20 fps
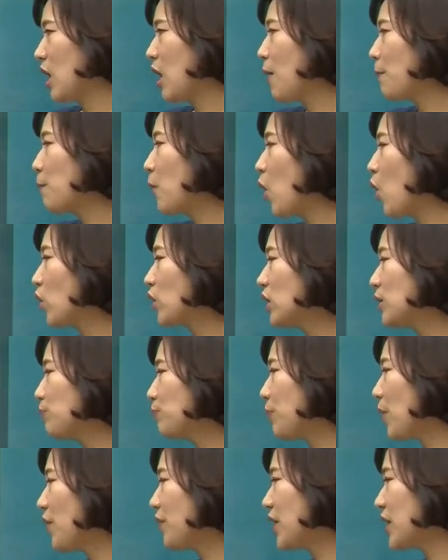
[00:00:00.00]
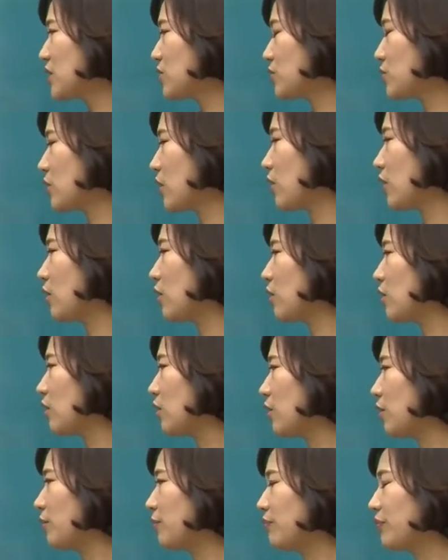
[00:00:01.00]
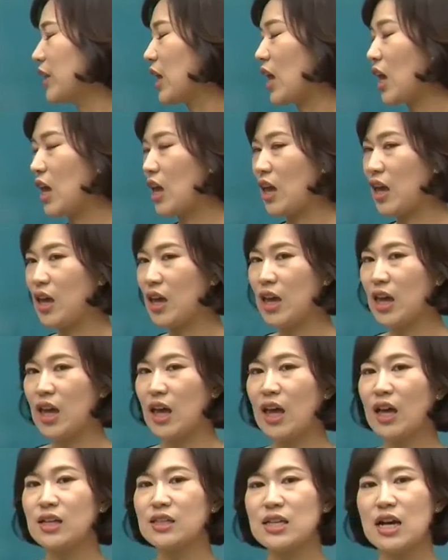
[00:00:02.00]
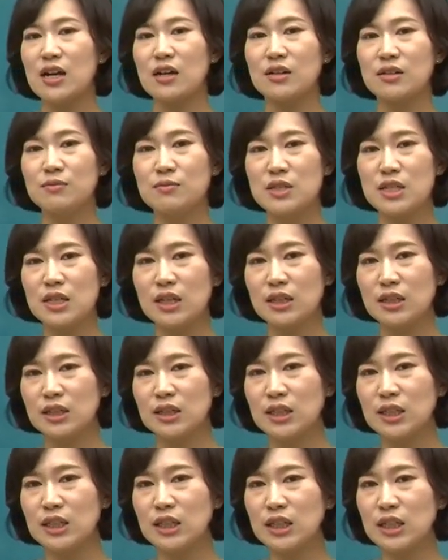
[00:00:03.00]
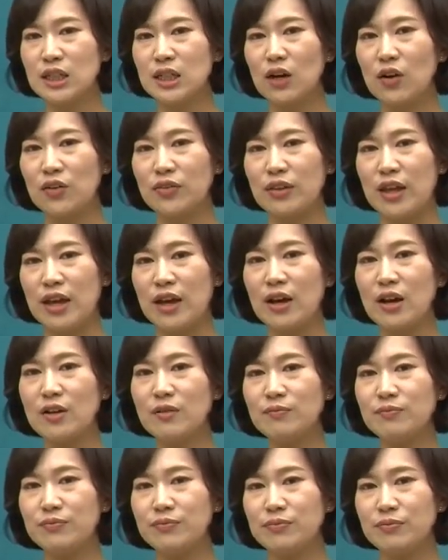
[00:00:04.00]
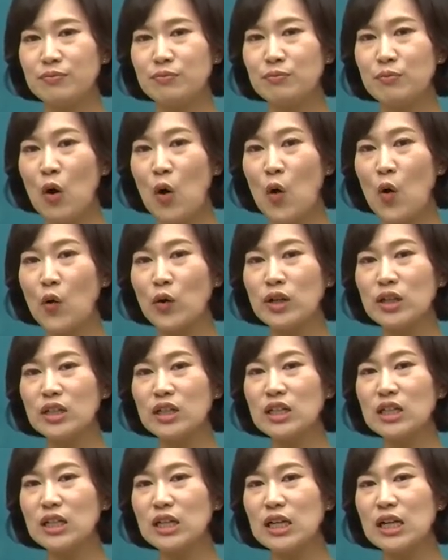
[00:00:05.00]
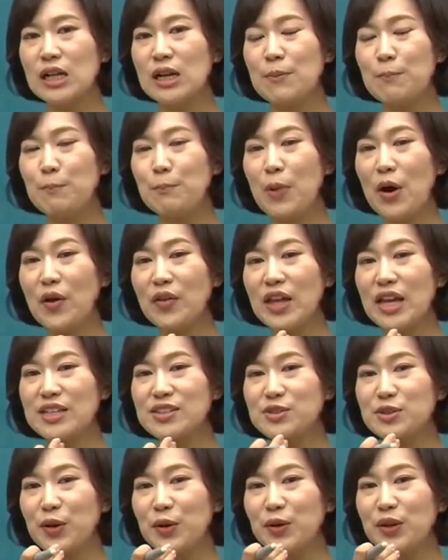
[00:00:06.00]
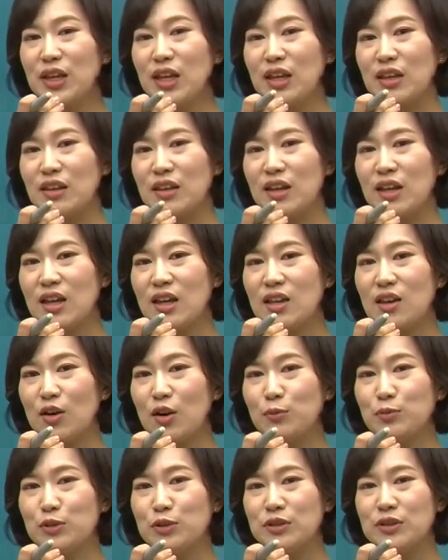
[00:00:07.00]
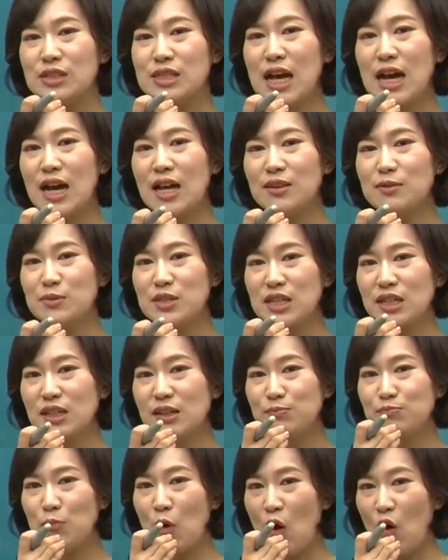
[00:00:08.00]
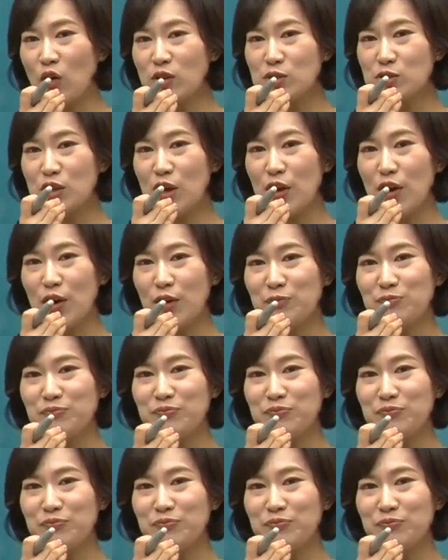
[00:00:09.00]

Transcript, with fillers: 먹을 뻔했어요. 네, 자 음식을 어때요? 먹을 뻔했어요는 여러분 상한 음식을 먹었어요?